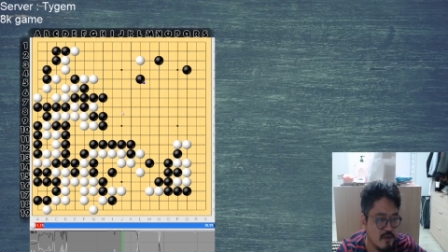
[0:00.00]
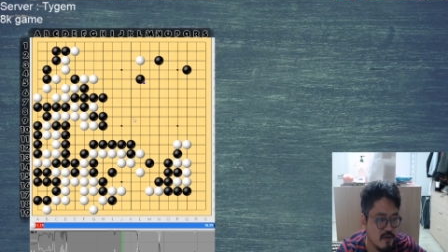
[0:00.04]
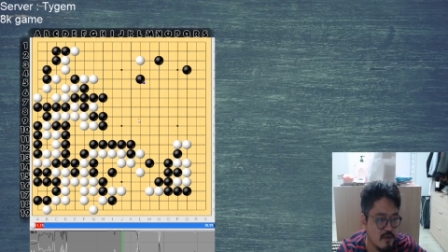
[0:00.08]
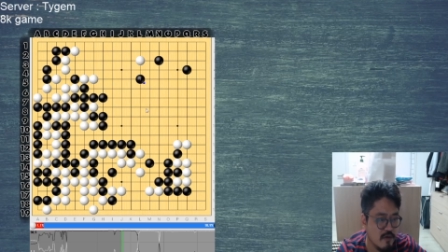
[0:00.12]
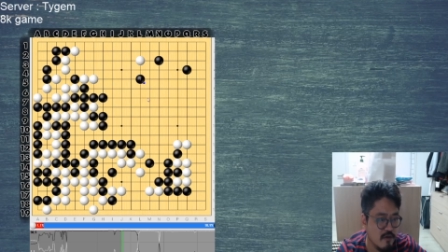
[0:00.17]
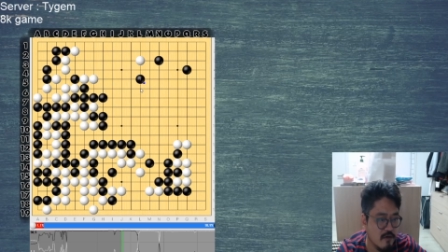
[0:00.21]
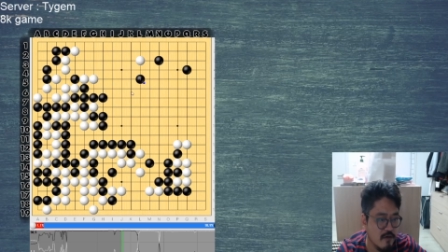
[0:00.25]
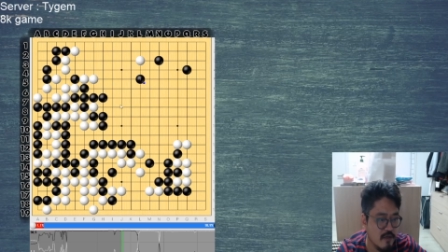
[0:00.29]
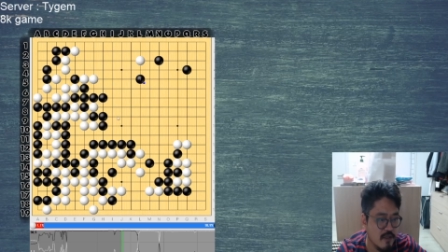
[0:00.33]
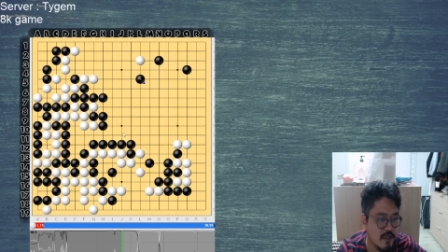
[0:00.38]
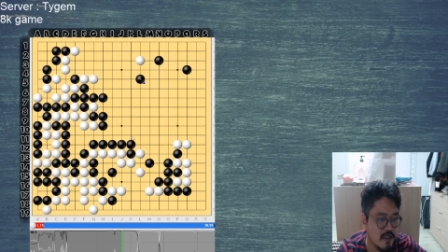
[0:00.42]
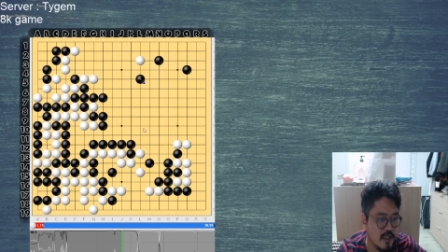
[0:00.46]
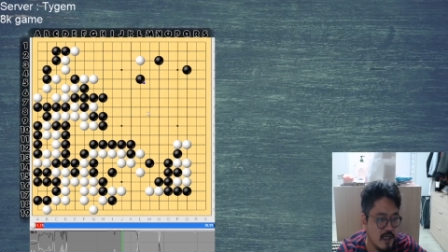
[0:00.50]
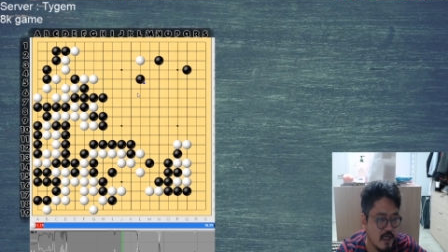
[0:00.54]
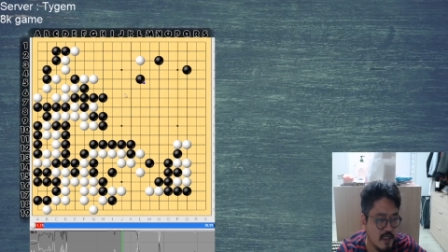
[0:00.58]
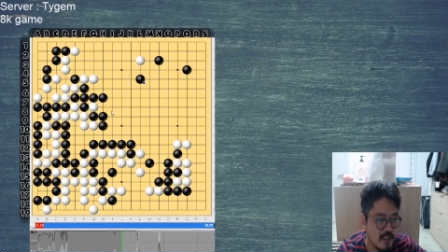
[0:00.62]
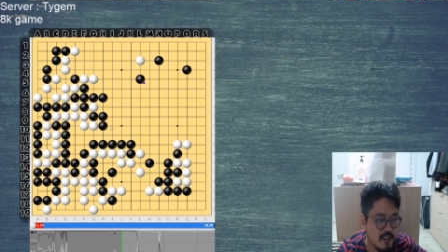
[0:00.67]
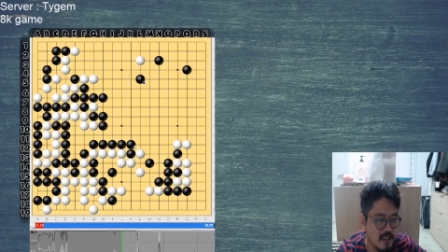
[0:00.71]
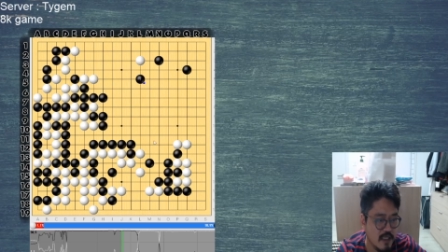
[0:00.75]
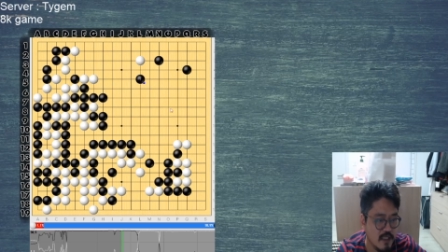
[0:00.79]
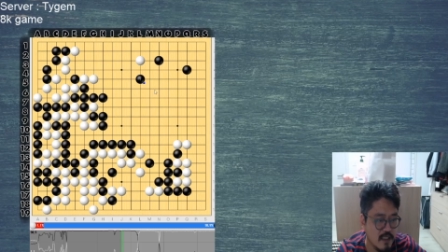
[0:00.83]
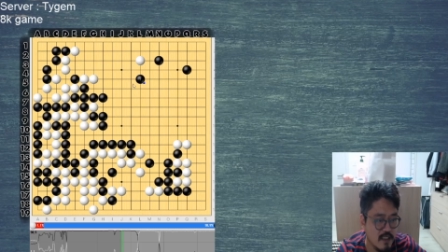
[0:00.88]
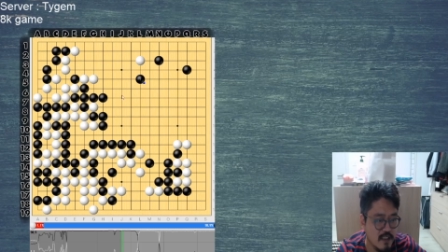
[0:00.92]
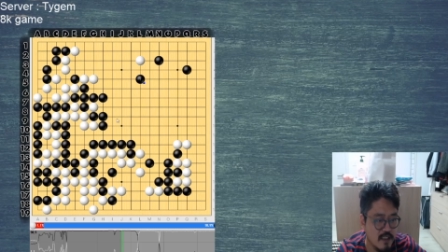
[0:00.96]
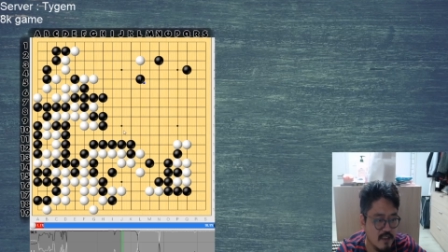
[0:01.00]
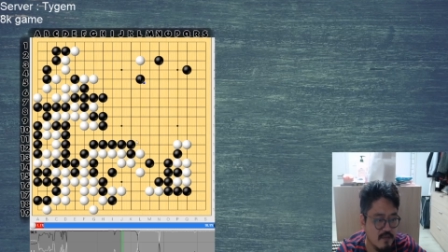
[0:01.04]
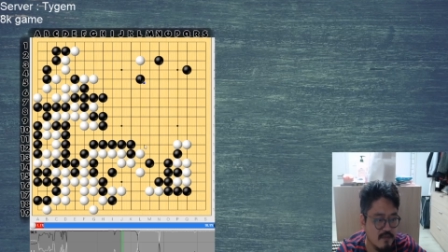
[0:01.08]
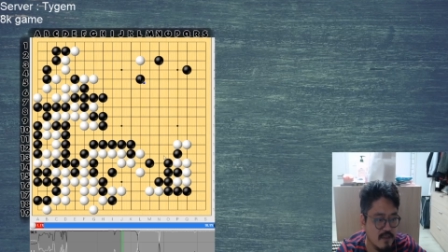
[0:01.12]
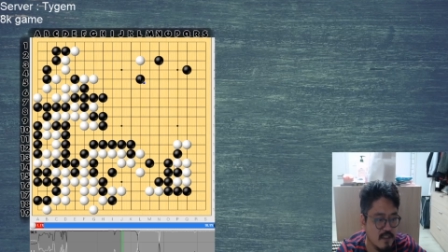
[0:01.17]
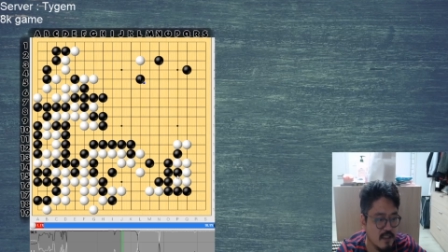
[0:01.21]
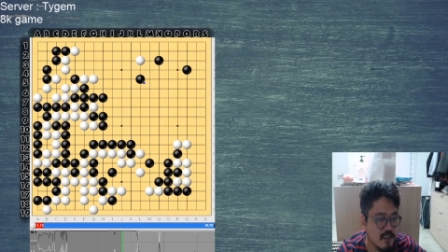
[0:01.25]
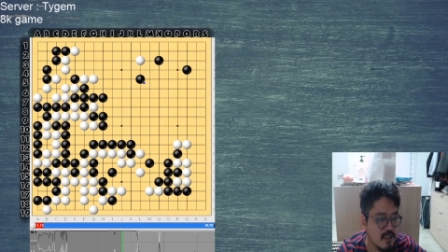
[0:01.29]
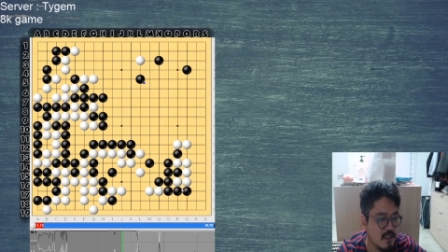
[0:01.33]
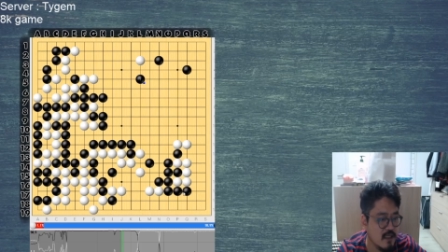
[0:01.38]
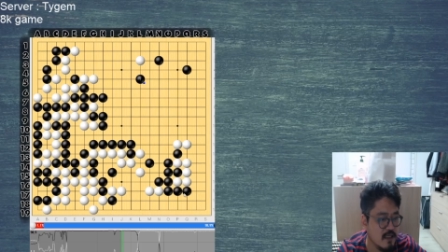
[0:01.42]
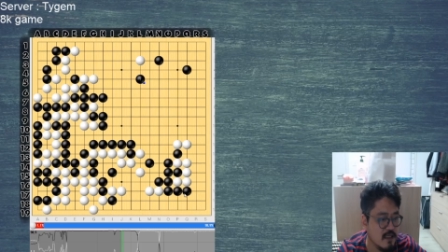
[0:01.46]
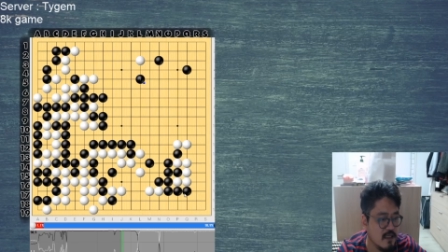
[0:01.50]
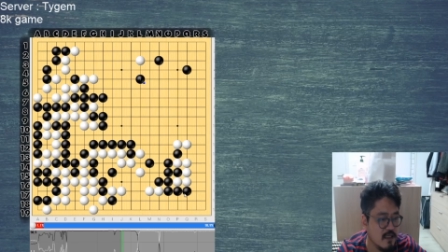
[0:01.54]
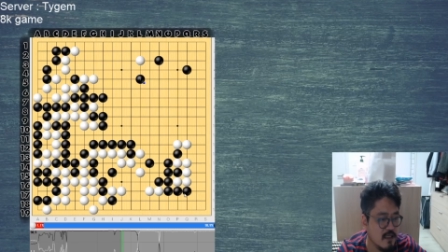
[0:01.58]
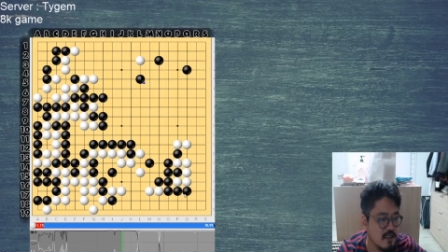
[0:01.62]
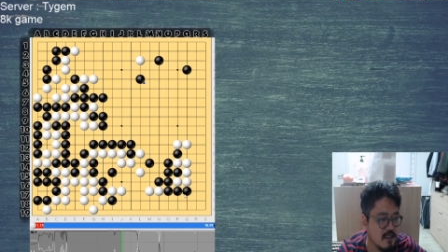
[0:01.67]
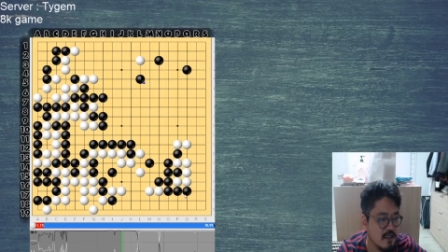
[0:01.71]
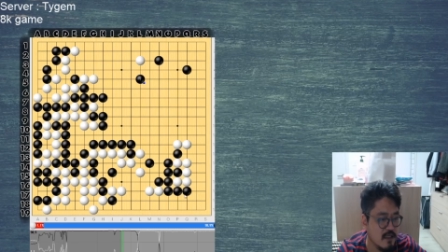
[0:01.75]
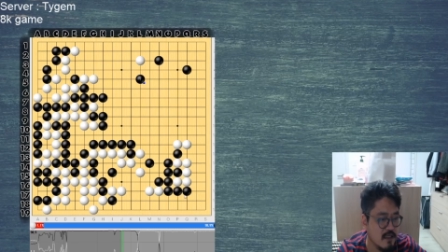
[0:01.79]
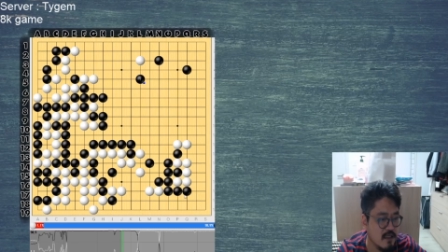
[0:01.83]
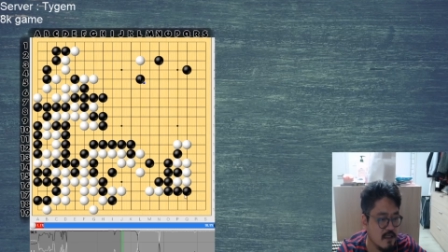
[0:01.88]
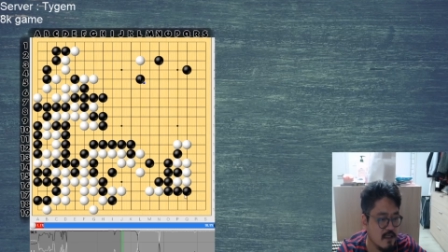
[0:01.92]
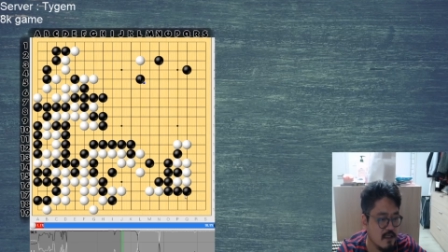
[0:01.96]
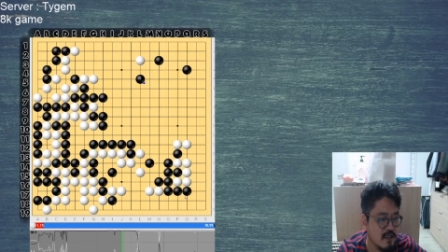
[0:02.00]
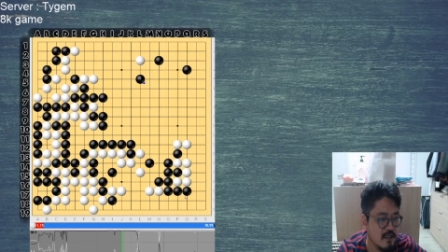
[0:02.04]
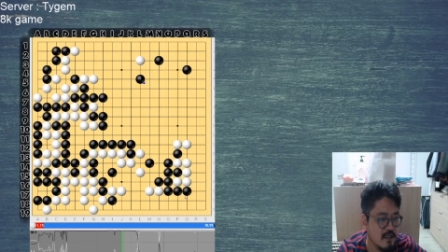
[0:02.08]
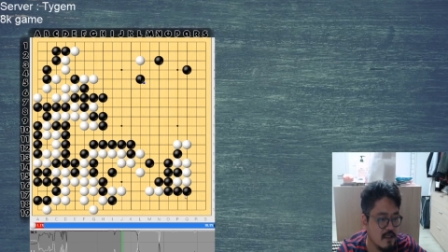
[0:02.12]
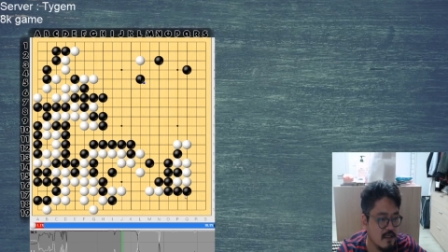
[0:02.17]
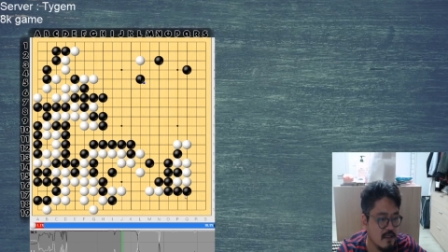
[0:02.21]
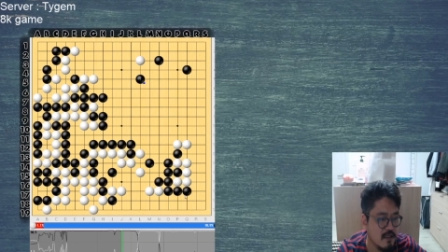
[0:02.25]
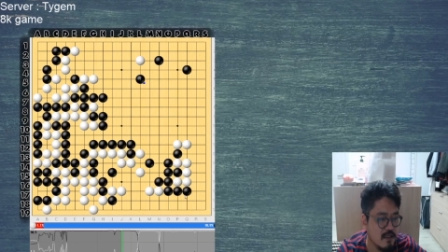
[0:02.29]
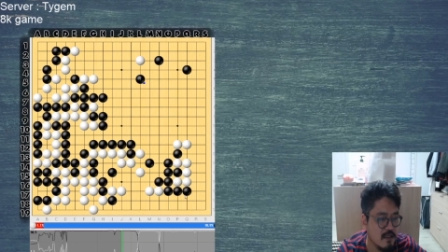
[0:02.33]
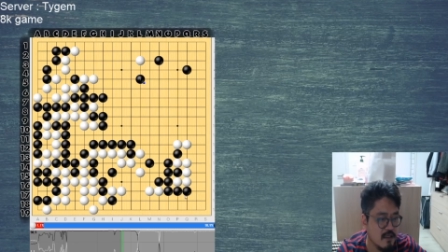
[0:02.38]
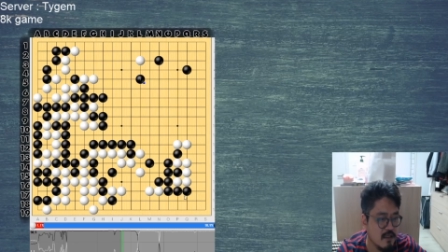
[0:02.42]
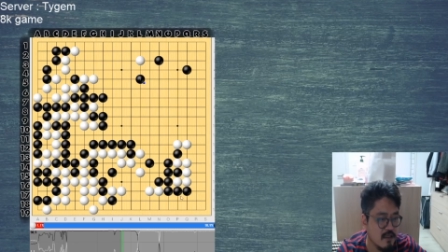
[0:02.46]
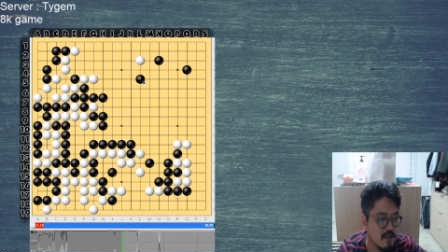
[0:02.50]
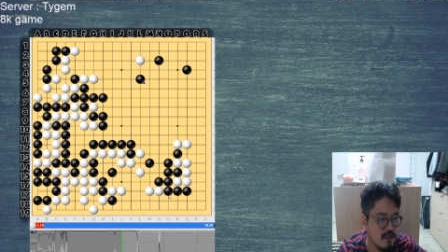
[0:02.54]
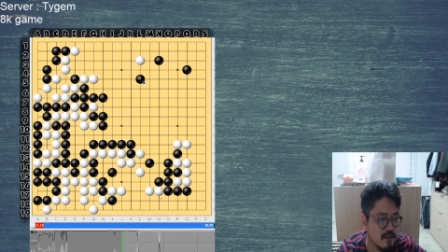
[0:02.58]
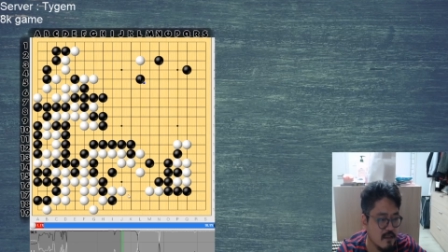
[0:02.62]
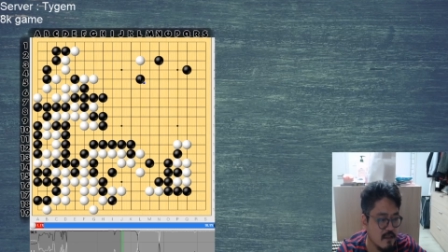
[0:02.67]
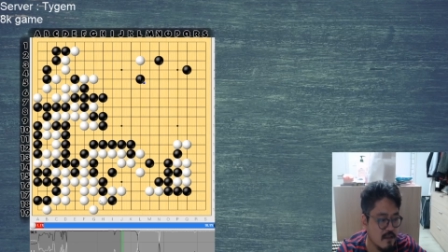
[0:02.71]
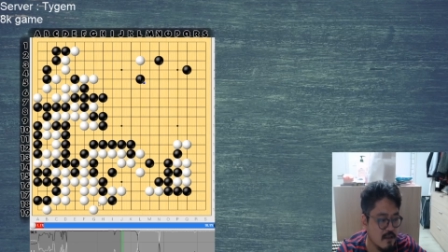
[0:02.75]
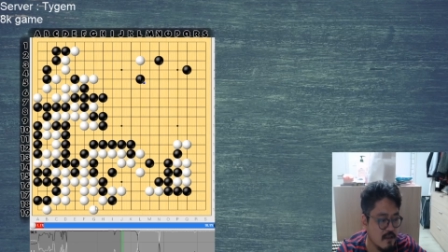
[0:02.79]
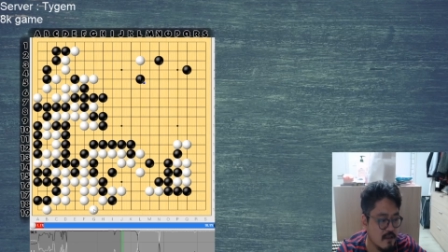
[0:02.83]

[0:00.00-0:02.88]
거의 다 자기 집인데 예,